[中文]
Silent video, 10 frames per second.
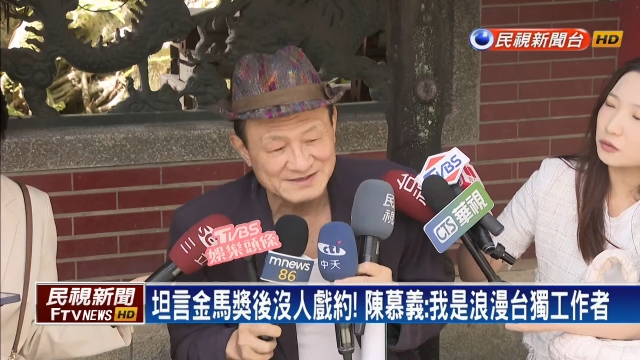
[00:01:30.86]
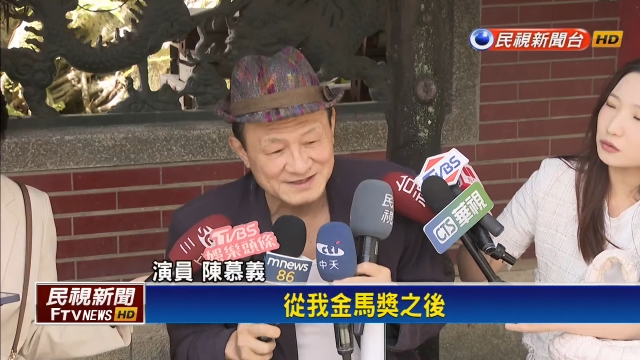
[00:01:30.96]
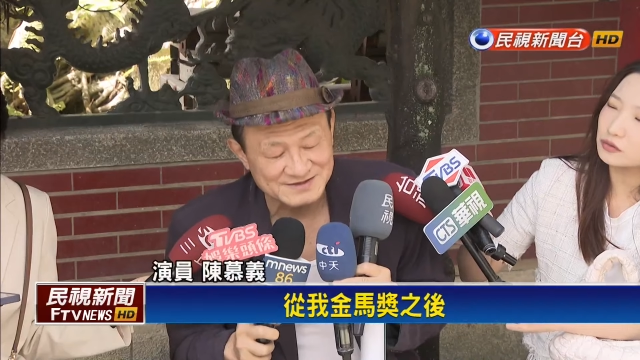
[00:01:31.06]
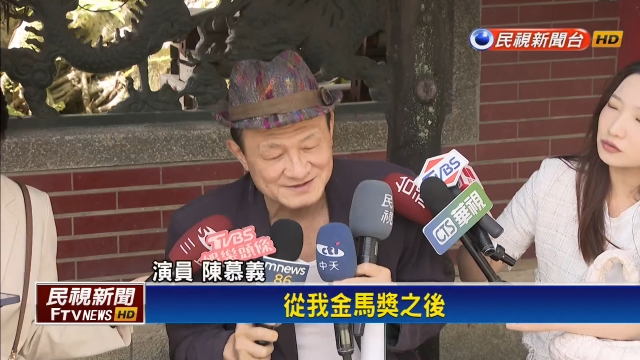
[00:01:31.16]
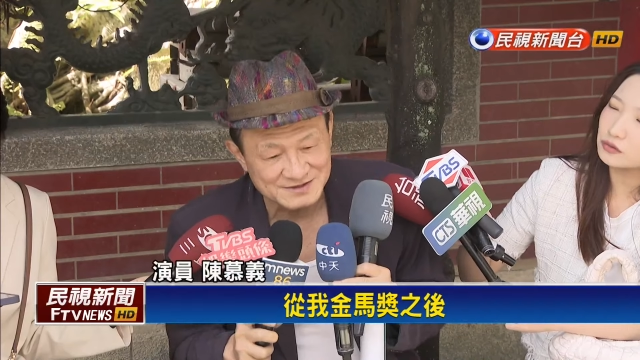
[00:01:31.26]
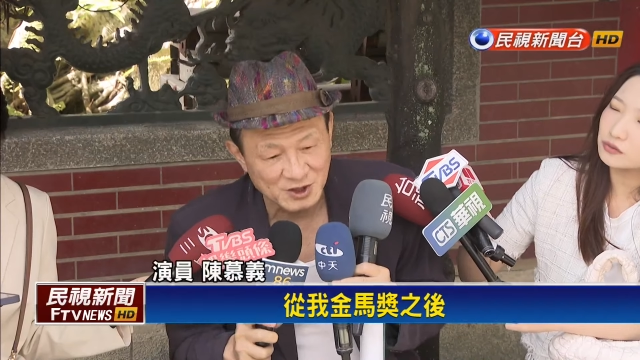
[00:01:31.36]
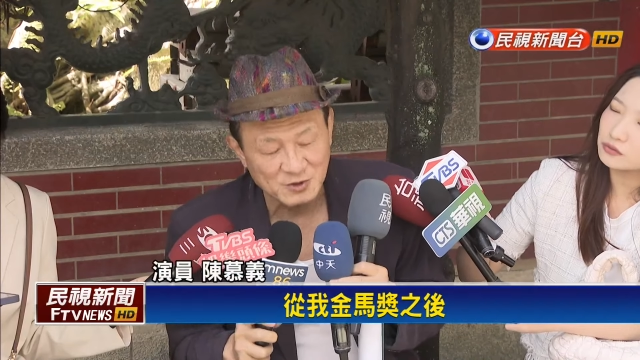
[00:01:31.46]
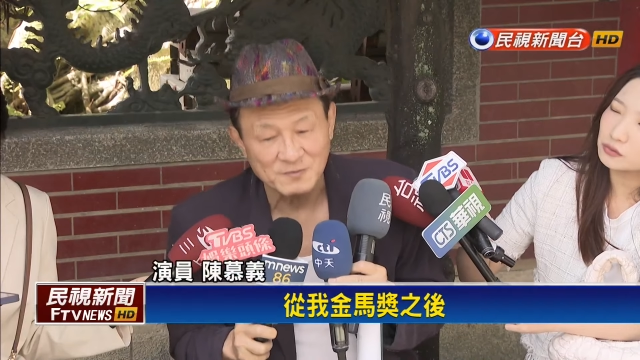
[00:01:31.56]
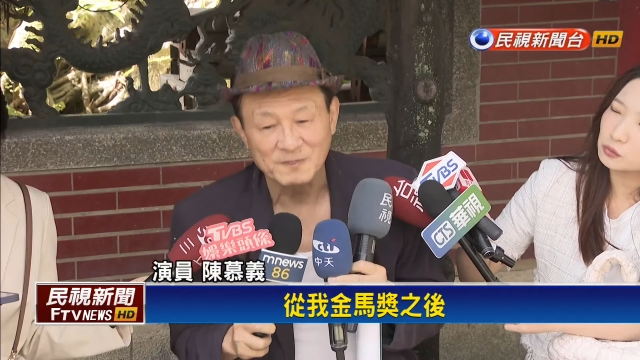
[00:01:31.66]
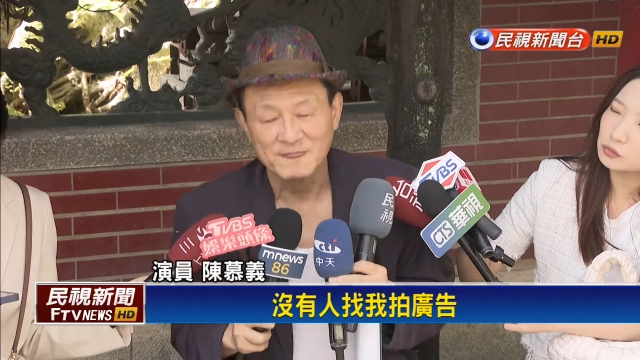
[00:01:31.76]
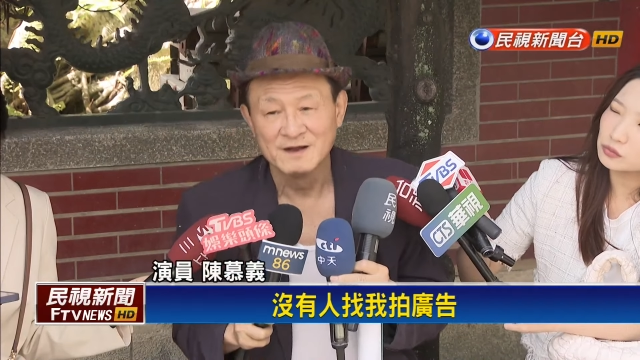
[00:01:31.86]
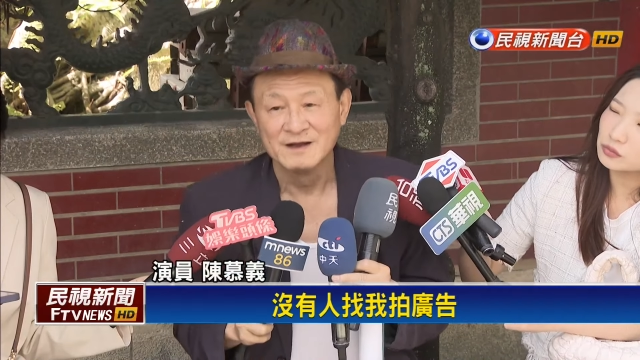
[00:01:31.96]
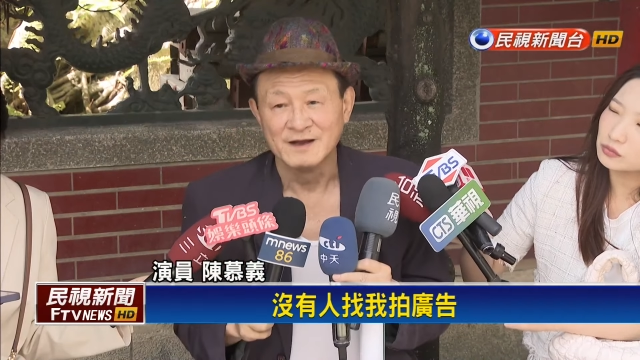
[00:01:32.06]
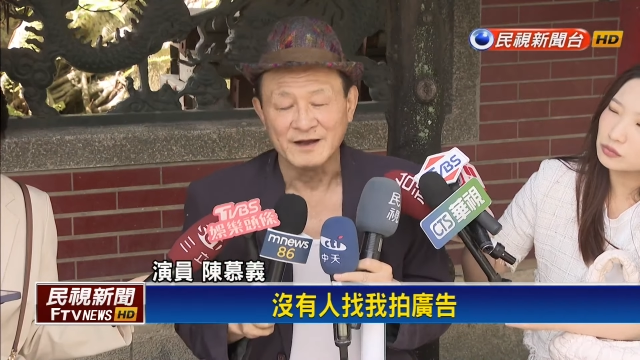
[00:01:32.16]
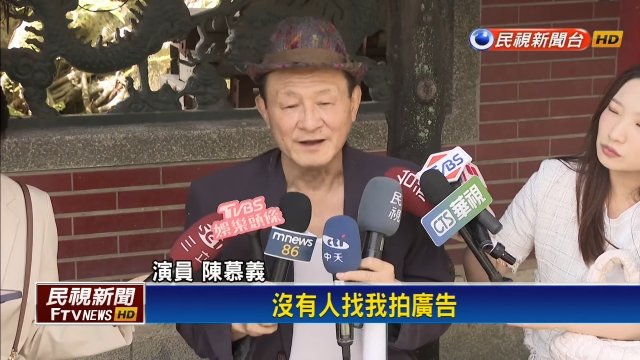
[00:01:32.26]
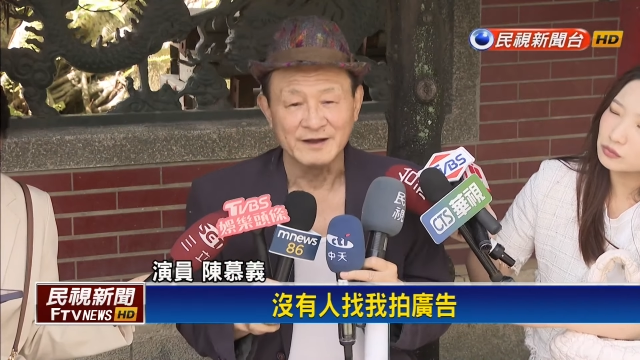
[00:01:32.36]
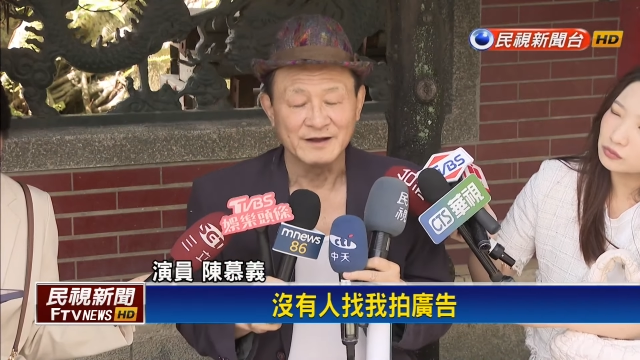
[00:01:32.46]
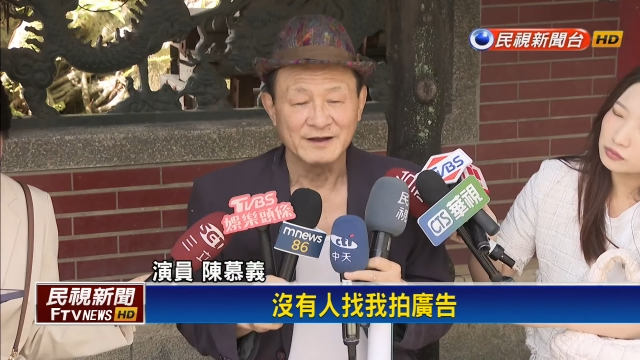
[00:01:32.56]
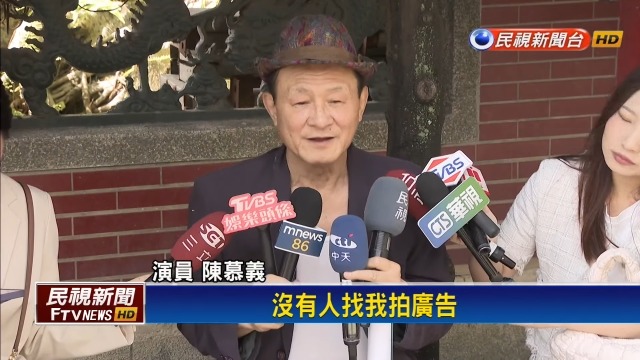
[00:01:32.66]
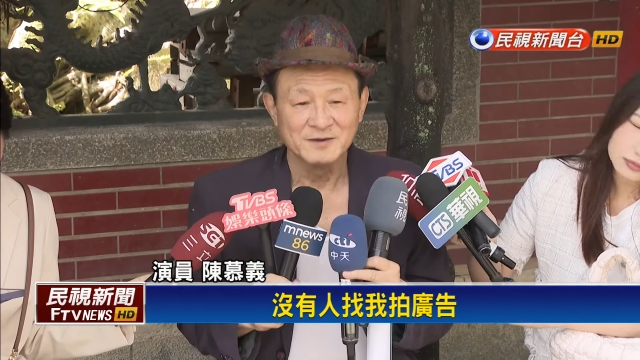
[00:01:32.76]
奖之后，
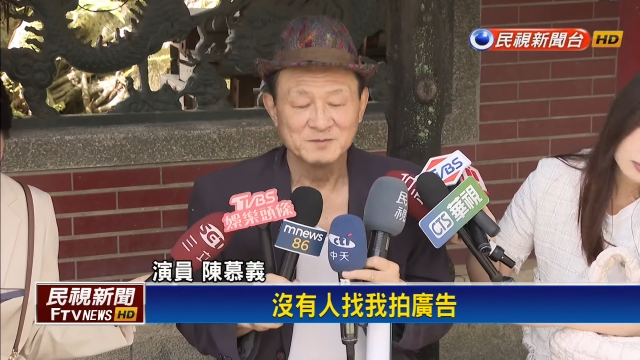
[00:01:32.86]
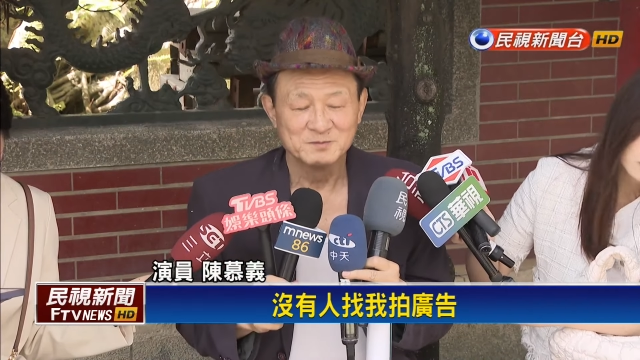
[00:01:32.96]
诶，